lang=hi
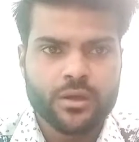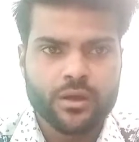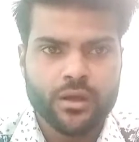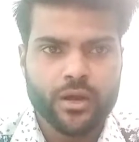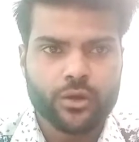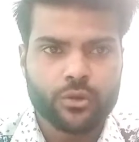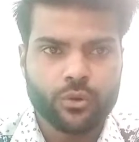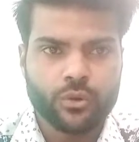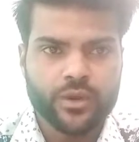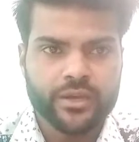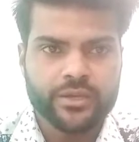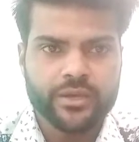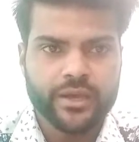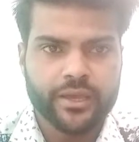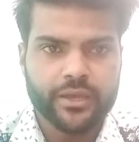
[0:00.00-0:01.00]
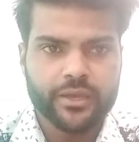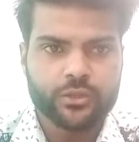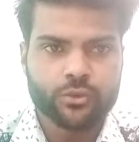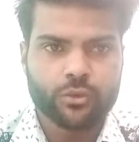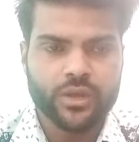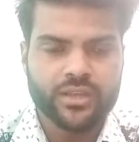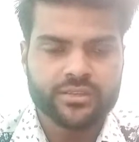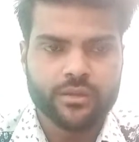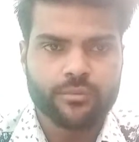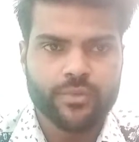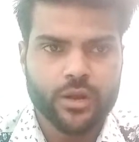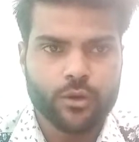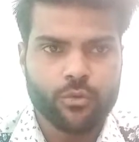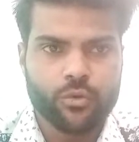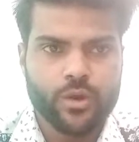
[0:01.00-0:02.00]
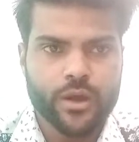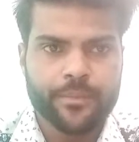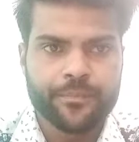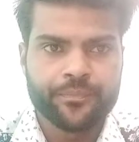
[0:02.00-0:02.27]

कंट्रोल कहेंगे थोड़ा सा बड़ा हुआ